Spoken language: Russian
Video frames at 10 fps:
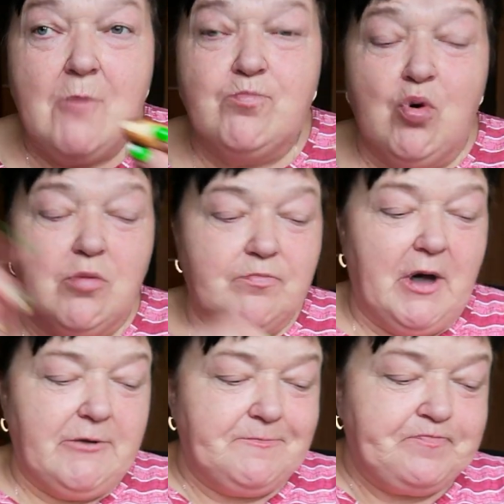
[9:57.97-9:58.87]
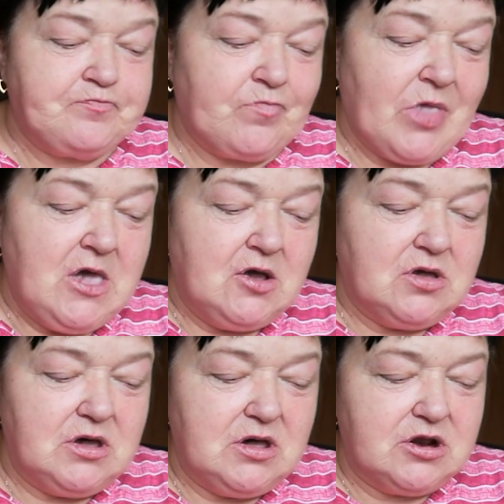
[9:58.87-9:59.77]
Бомба.
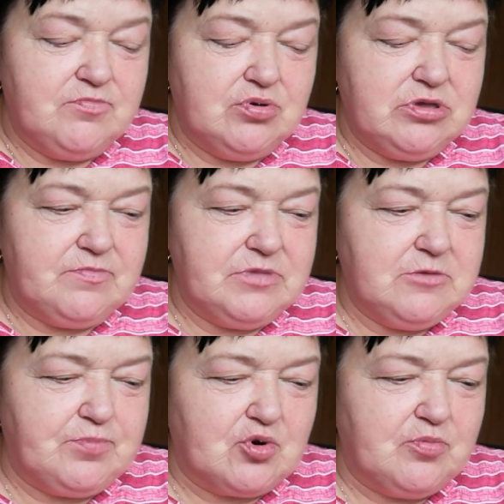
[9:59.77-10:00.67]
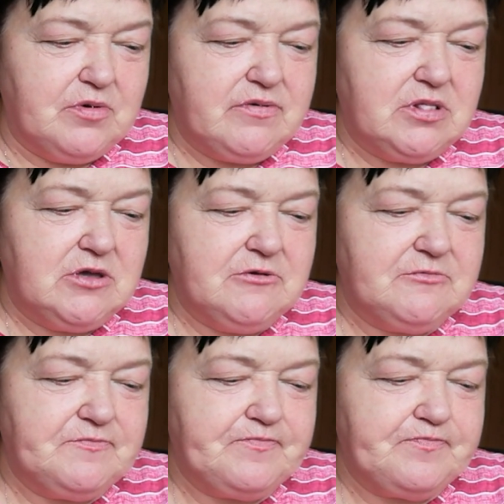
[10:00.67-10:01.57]
А, рыбу не, не пробовала.